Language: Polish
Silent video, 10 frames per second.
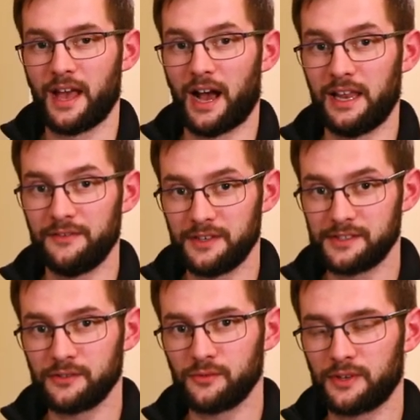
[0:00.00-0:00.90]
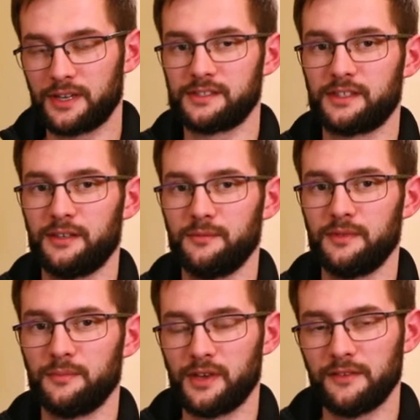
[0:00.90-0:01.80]
Ale w języku greckim
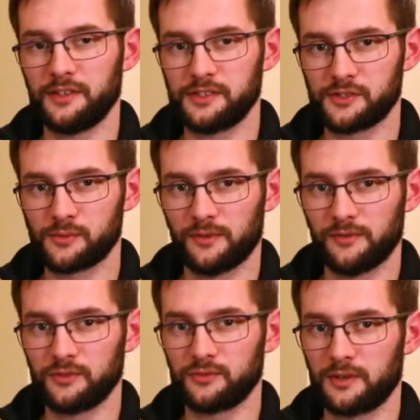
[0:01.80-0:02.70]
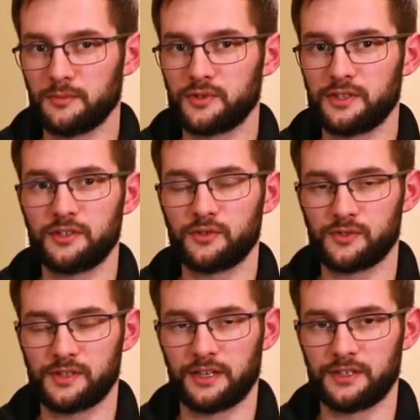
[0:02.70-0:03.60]
pojawia się słowo, które może też
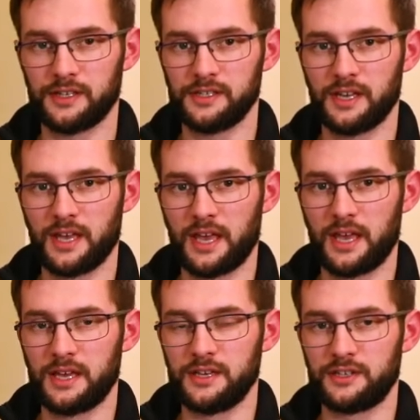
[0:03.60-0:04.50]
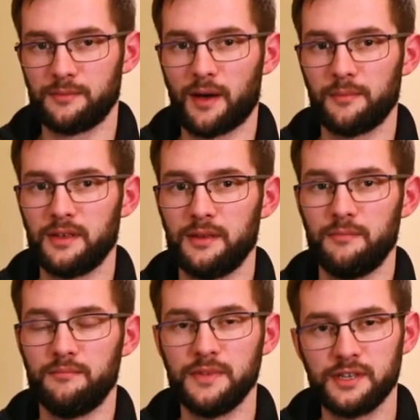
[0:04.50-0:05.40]
oznaczać, że mamy
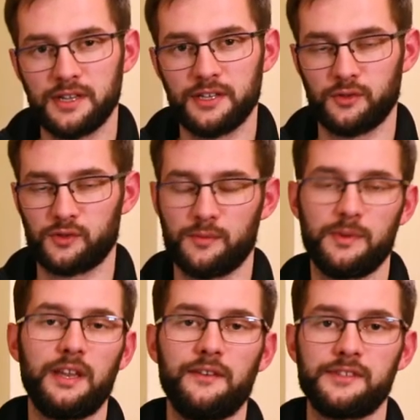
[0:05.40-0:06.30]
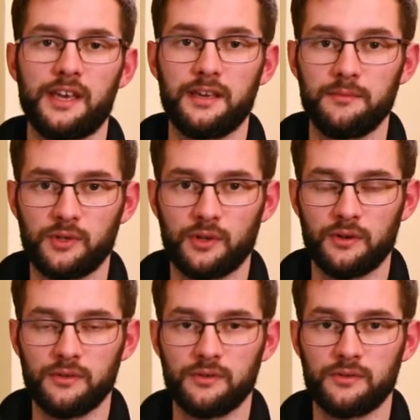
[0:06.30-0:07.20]
myśleć o sobie nawzajem
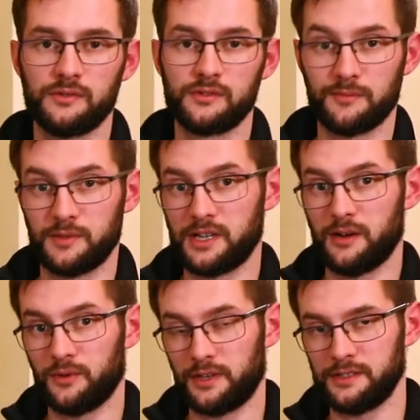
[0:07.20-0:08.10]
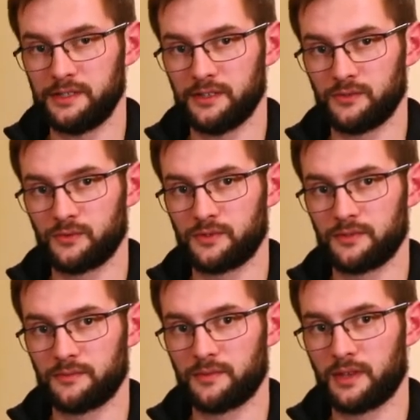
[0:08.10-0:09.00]
to, co myślał o nas Jezus